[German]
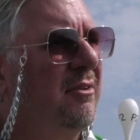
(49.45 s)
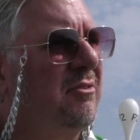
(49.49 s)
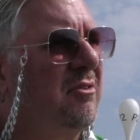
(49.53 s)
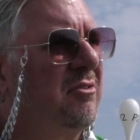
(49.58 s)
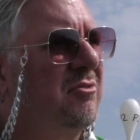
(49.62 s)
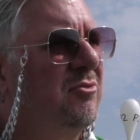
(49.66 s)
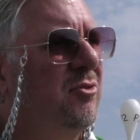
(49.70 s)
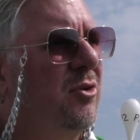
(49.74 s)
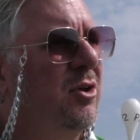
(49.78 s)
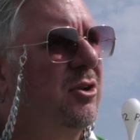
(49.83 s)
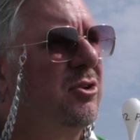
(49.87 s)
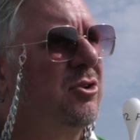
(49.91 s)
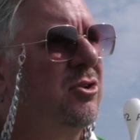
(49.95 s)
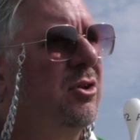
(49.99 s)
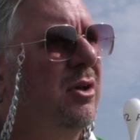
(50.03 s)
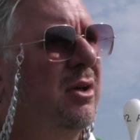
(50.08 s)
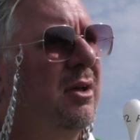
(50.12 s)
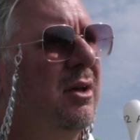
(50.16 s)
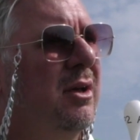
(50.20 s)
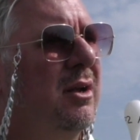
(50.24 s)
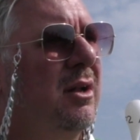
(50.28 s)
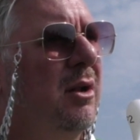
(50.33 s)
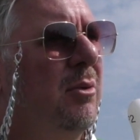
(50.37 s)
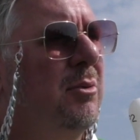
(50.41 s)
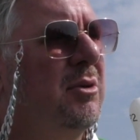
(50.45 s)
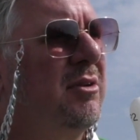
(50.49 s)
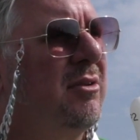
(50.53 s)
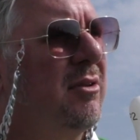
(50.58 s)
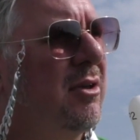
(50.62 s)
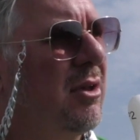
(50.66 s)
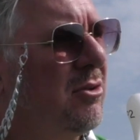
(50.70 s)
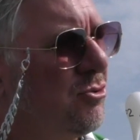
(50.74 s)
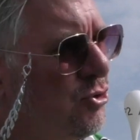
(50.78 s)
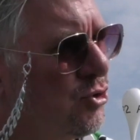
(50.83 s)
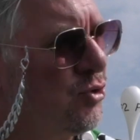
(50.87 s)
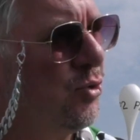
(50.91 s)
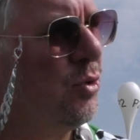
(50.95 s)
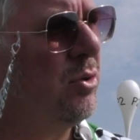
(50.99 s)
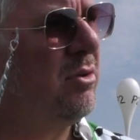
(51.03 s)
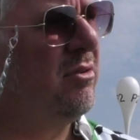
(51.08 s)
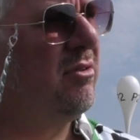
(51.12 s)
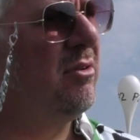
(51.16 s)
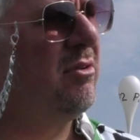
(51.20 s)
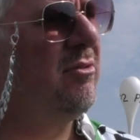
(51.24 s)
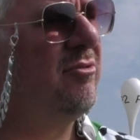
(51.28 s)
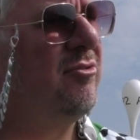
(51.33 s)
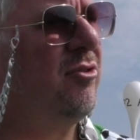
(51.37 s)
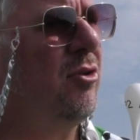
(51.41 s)
Also es wird, äh, glaube ich,
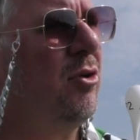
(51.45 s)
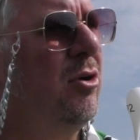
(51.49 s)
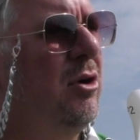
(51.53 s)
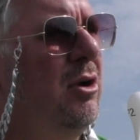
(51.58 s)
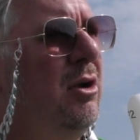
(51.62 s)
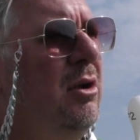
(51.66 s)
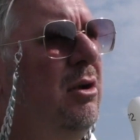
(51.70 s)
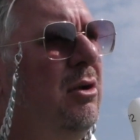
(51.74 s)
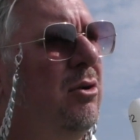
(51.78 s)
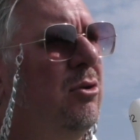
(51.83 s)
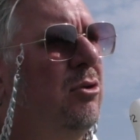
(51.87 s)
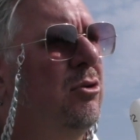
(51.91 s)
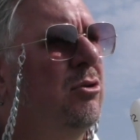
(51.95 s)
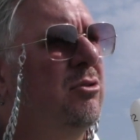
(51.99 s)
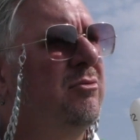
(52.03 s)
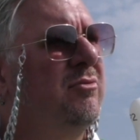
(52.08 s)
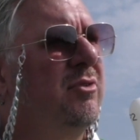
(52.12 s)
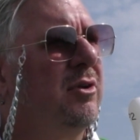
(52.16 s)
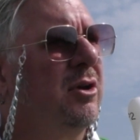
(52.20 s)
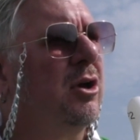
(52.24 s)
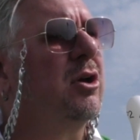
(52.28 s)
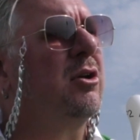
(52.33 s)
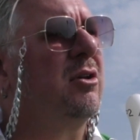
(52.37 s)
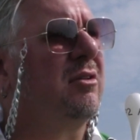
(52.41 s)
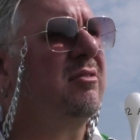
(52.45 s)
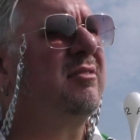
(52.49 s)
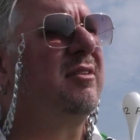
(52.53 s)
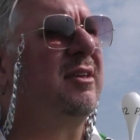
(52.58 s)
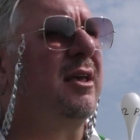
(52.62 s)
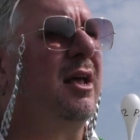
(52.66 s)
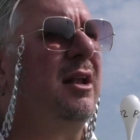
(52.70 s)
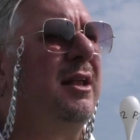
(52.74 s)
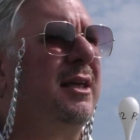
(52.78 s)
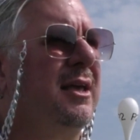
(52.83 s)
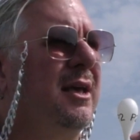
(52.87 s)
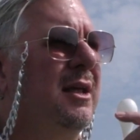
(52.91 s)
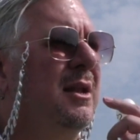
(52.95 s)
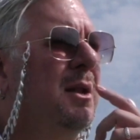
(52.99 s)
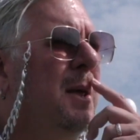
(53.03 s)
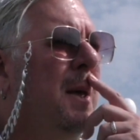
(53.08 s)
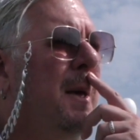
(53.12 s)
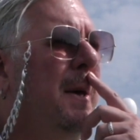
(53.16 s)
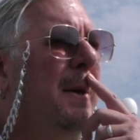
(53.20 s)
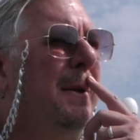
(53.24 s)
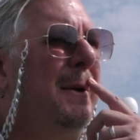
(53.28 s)
schön voll und wir kriegen es sicherlich hin.